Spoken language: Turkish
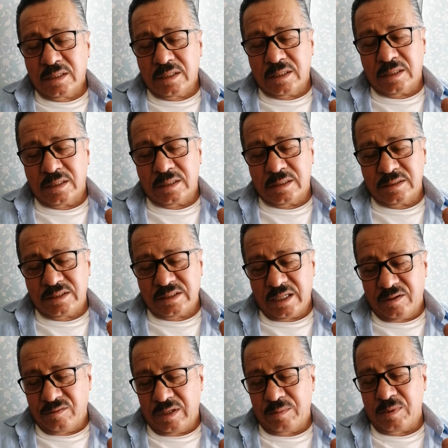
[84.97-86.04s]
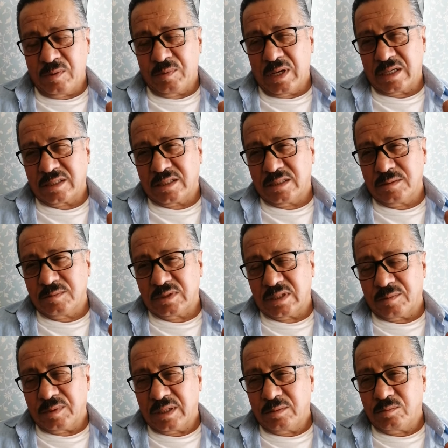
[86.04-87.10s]
Ee, çevreme baktığım
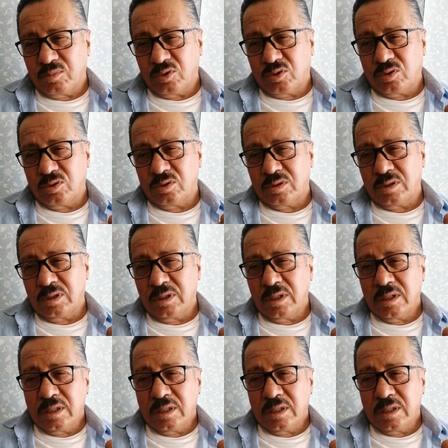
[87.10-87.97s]
zaman bütün